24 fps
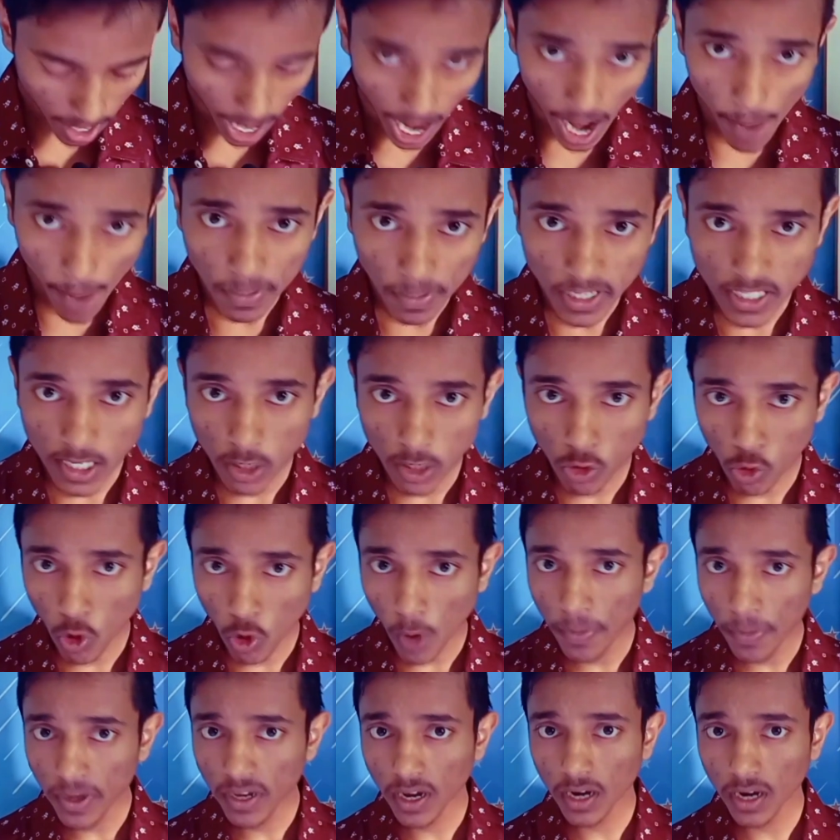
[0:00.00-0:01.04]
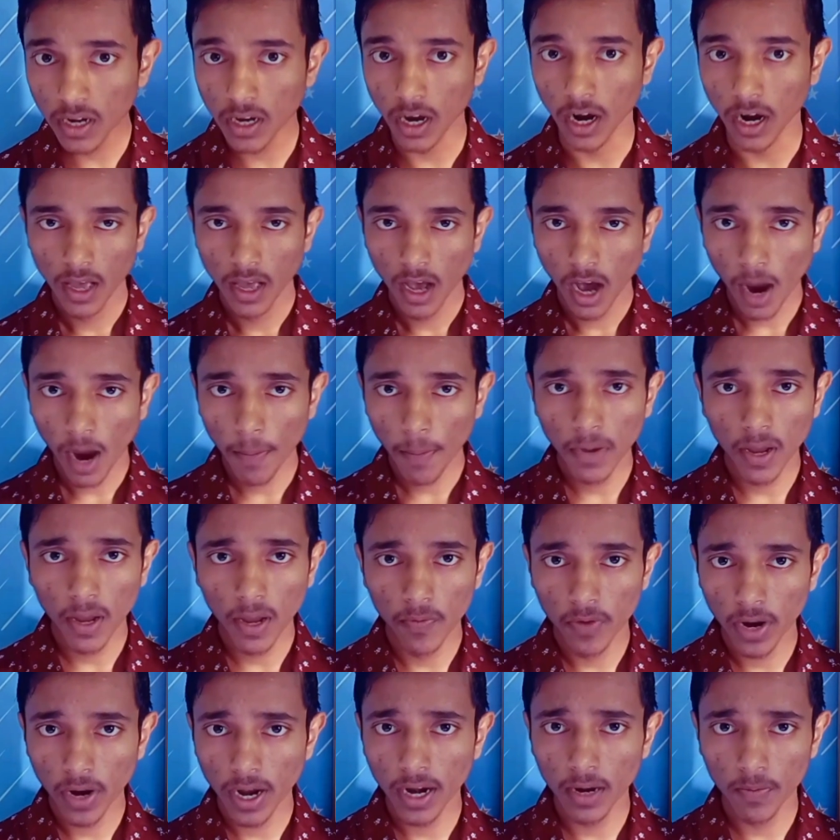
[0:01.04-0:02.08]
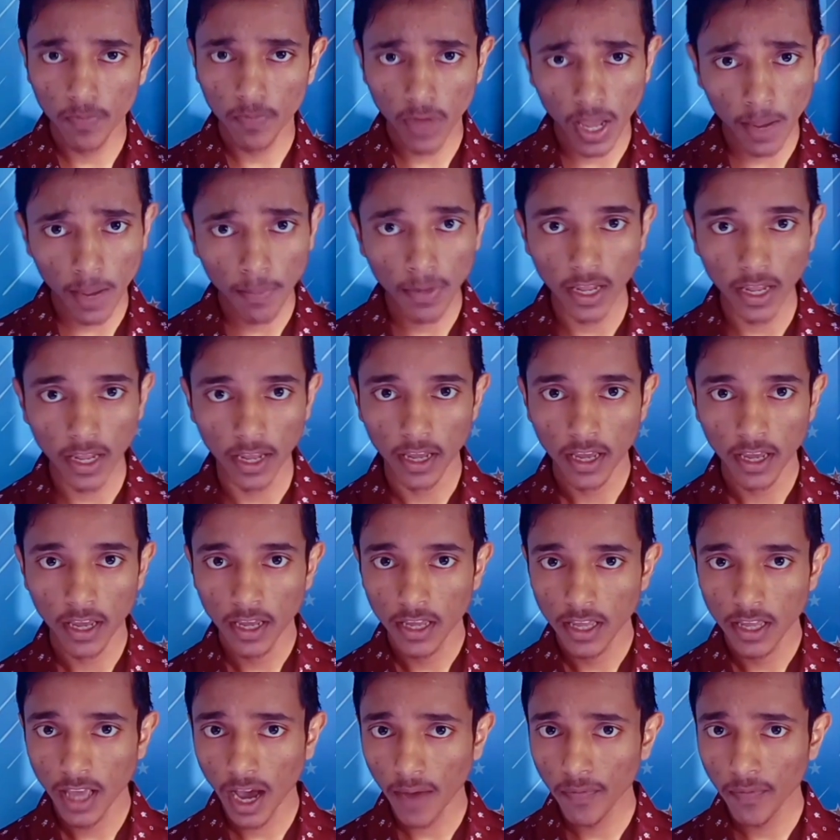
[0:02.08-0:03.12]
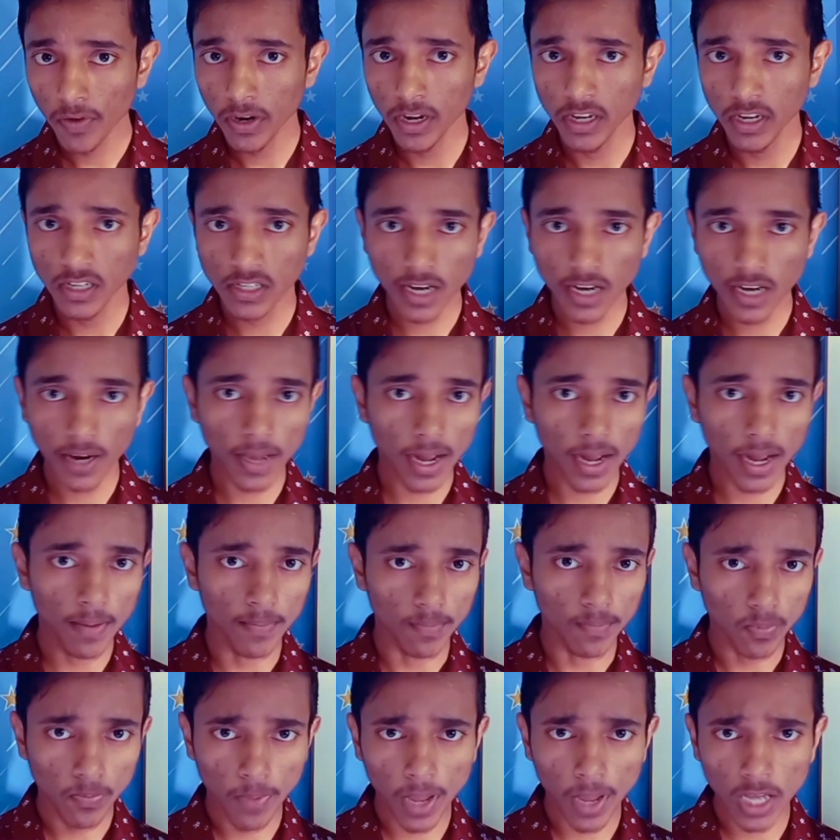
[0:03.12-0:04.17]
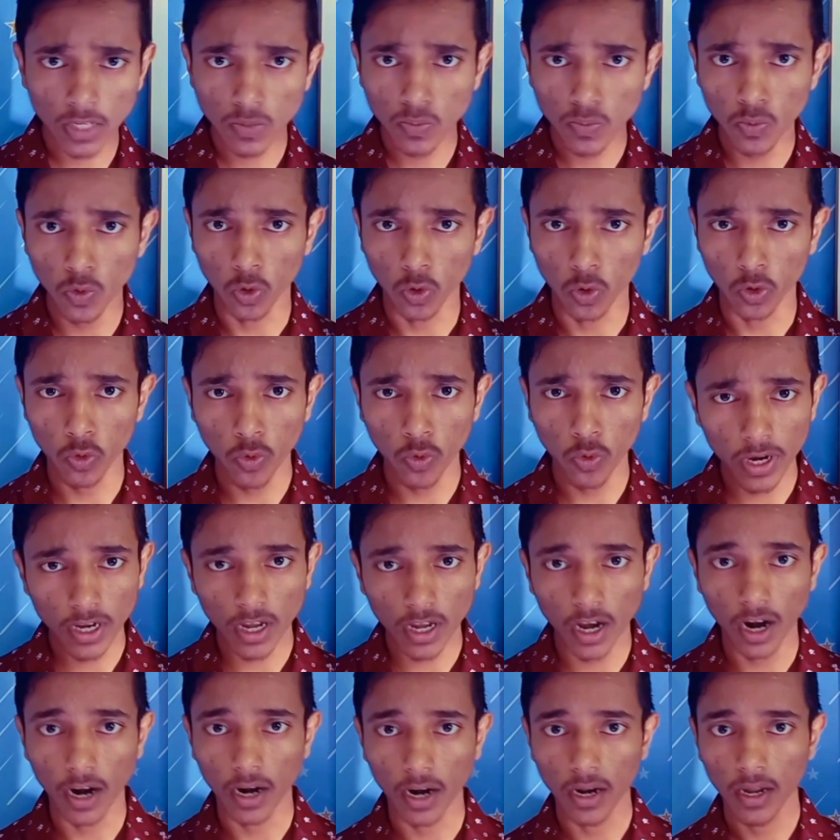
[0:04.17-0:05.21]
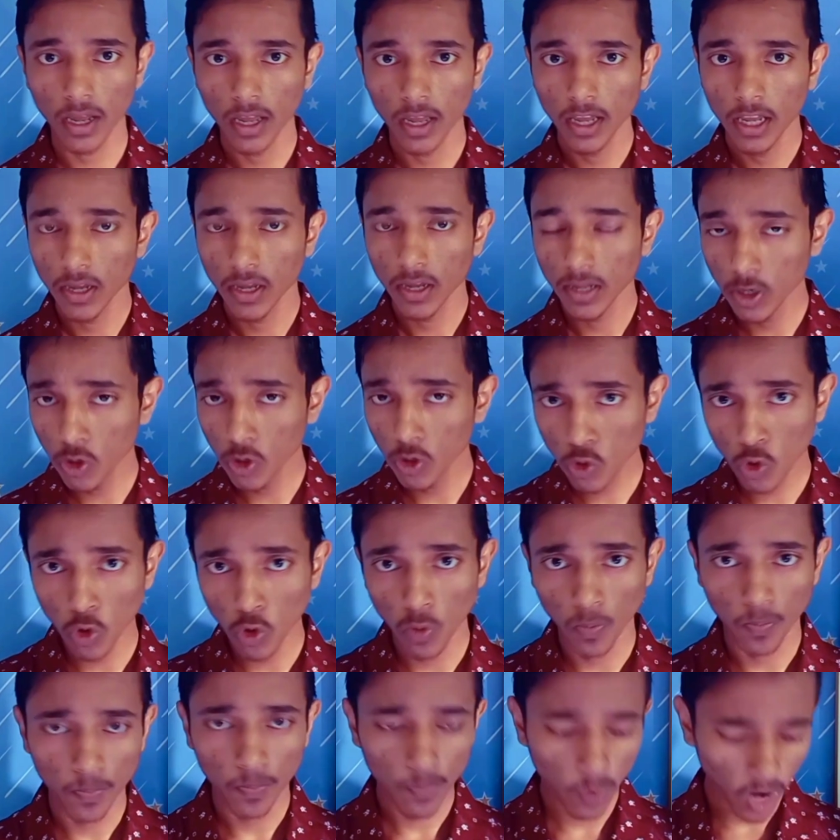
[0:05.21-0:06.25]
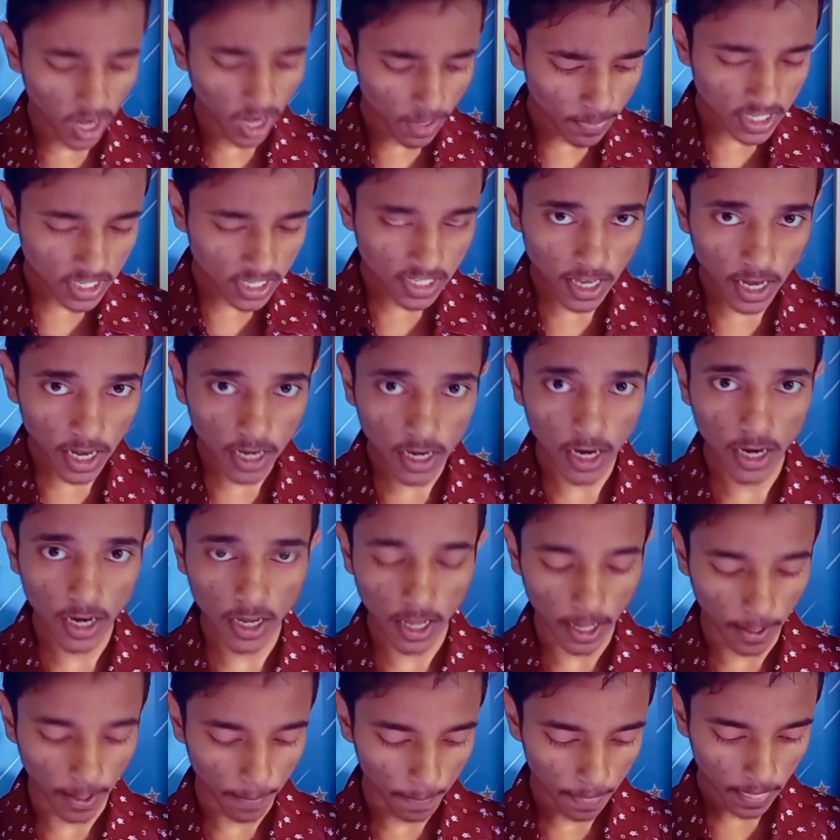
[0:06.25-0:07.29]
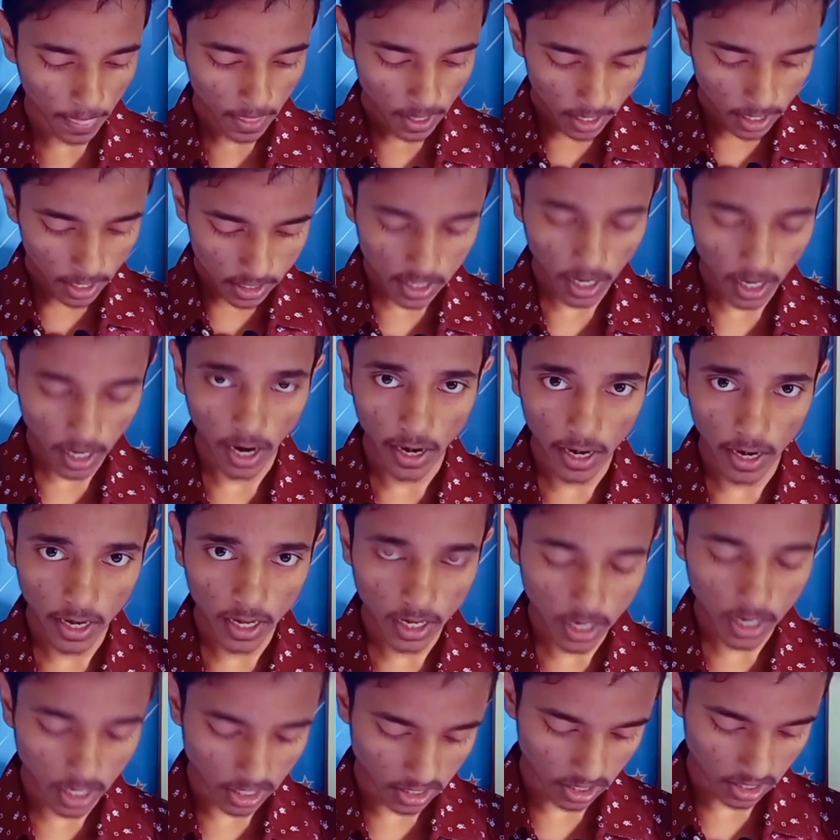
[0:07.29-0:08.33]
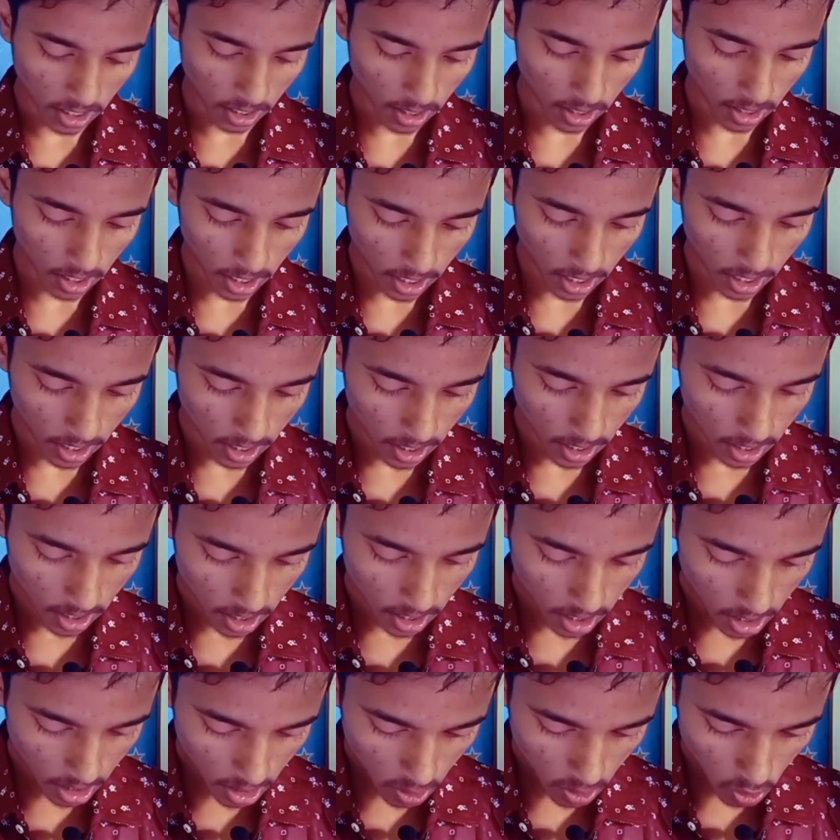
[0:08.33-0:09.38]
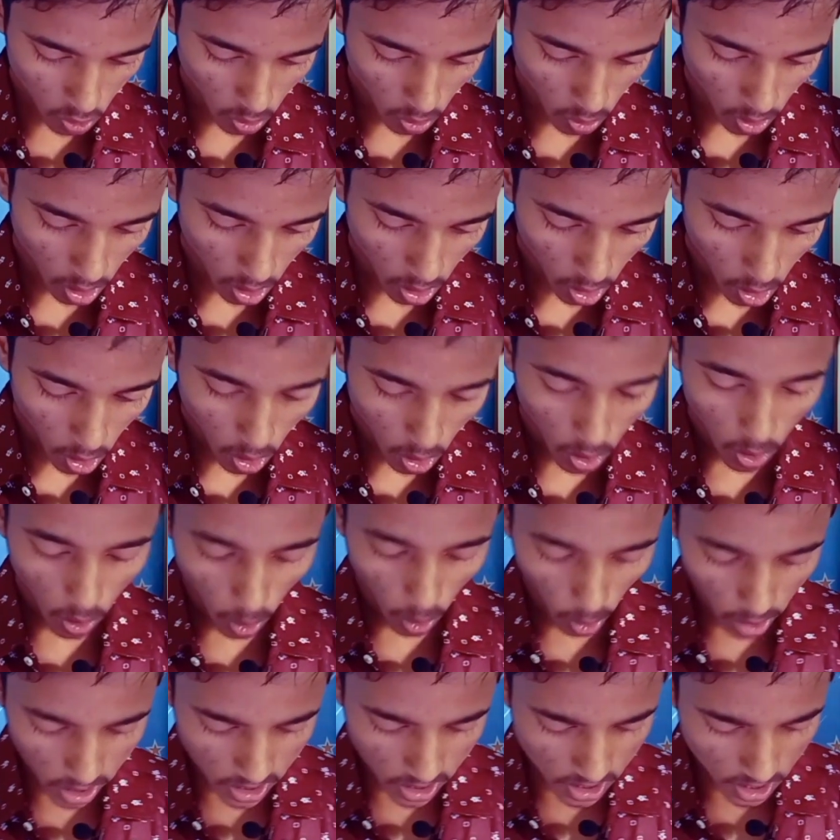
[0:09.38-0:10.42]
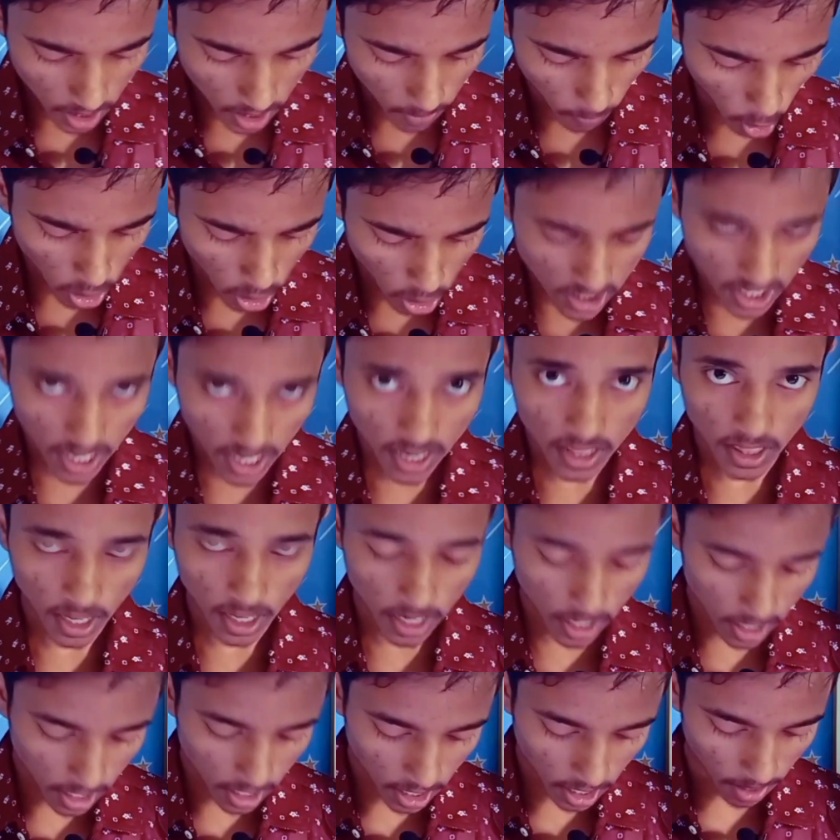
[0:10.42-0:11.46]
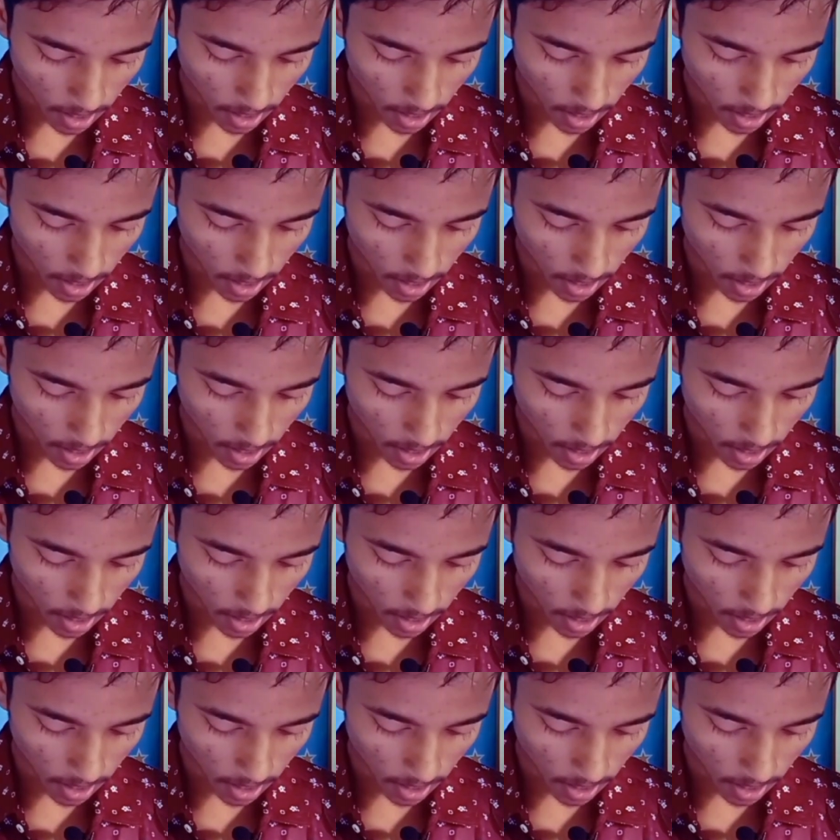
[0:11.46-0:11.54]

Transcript: आप इसे कॉपी कर कर अपने फ्रेंड फैमिली या फिर इंस्टाग्राम फेसबुक ट्विटर यूट्यूब कहीं भी शेयर करके इसे अर्निंग कर सकते हैं और इससे बहुत सारे तरीके हैं